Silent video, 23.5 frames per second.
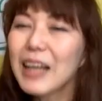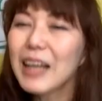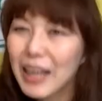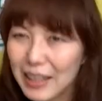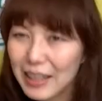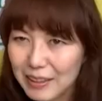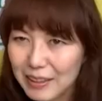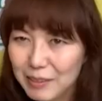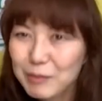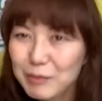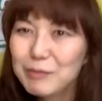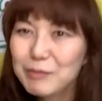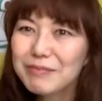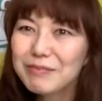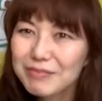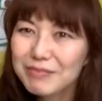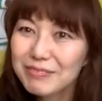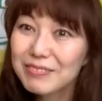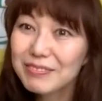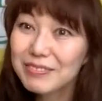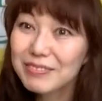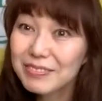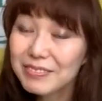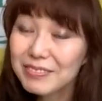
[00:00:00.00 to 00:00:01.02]
はい、今回ねちょっと
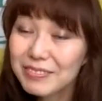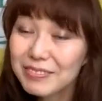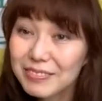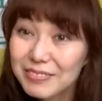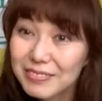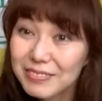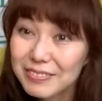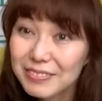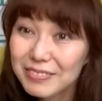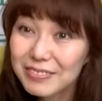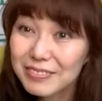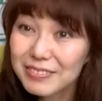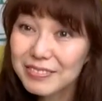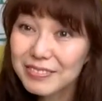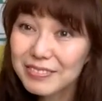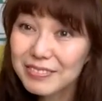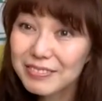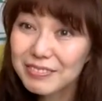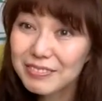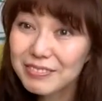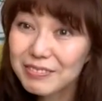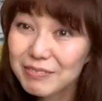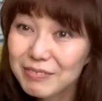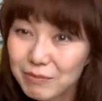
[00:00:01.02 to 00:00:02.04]
イギリス
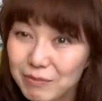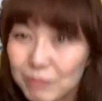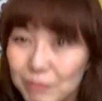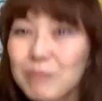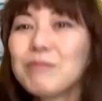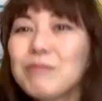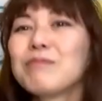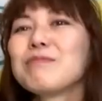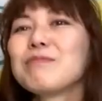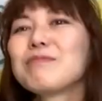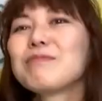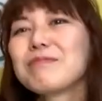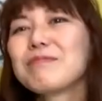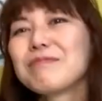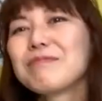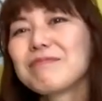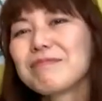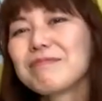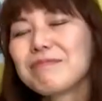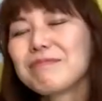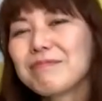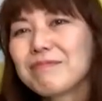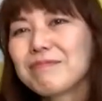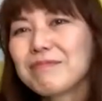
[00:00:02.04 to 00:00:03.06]
色が強いんです
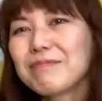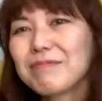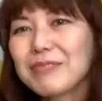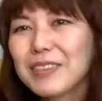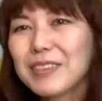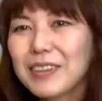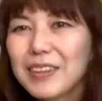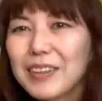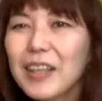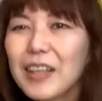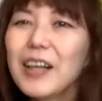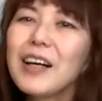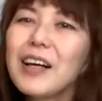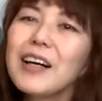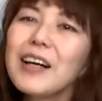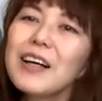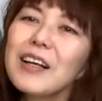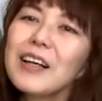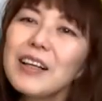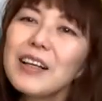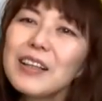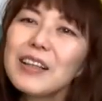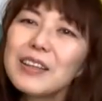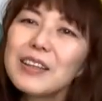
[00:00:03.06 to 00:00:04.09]
よ。うん、
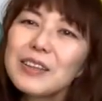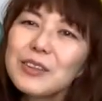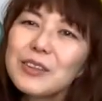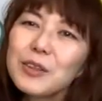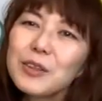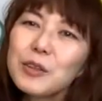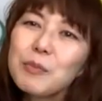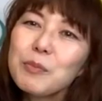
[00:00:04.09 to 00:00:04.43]
ああ、ちょっ